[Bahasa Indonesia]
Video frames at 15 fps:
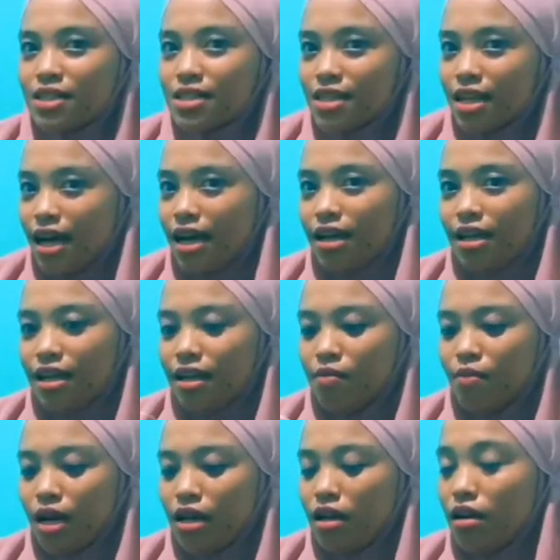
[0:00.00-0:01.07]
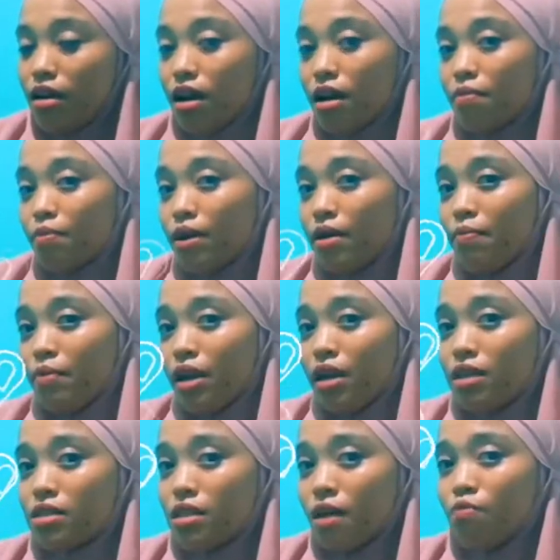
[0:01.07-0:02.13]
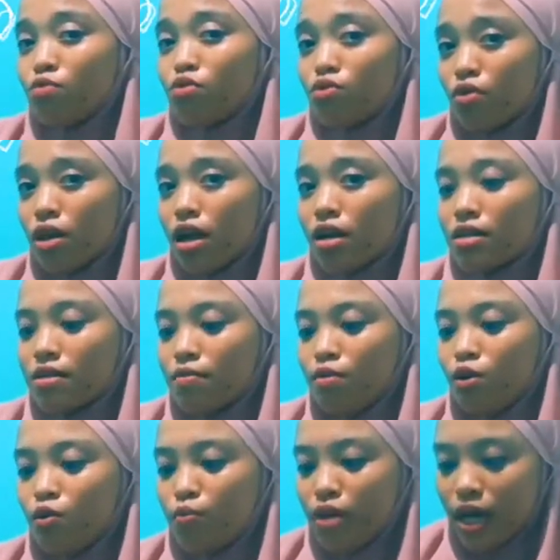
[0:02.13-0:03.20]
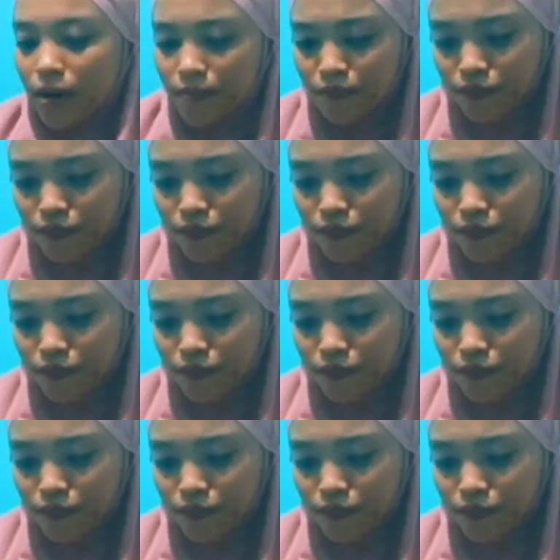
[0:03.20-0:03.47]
sekali dibanding dengan penampilan Samsung yang sebelumnya.